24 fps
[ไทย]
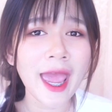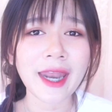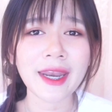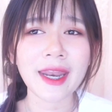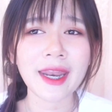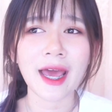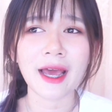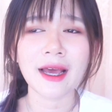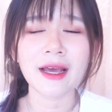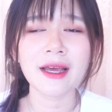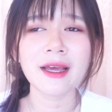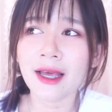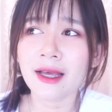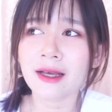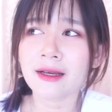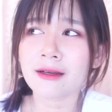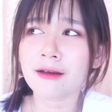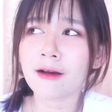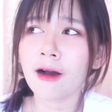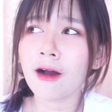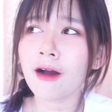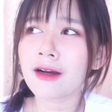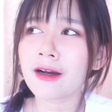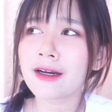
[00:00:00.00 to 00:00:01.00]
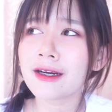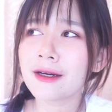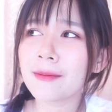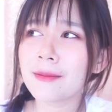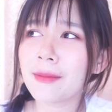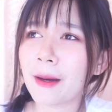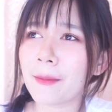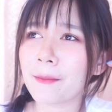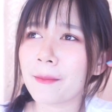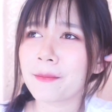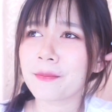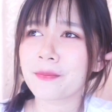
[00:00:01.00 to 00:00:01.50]
อ่ะก็คือ
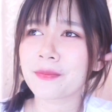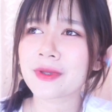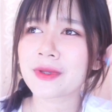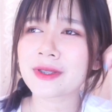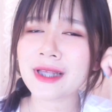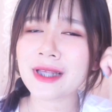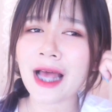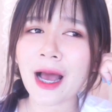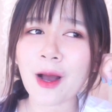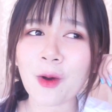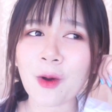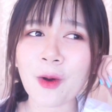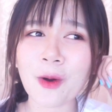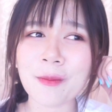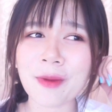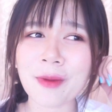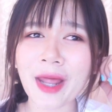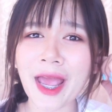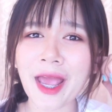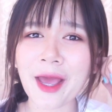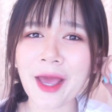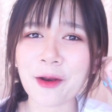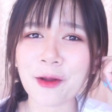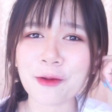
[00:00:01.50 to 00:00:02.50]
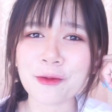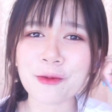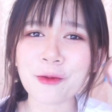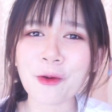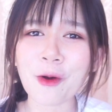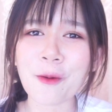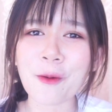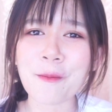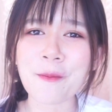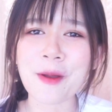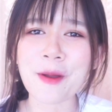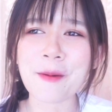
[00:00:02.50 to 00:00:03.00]
แบบสังคมไทยเนาะทุก
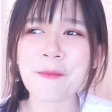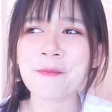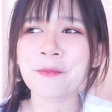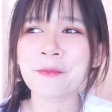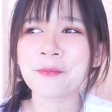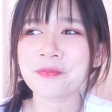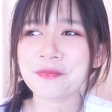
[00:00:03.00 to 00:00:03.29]
คนมัน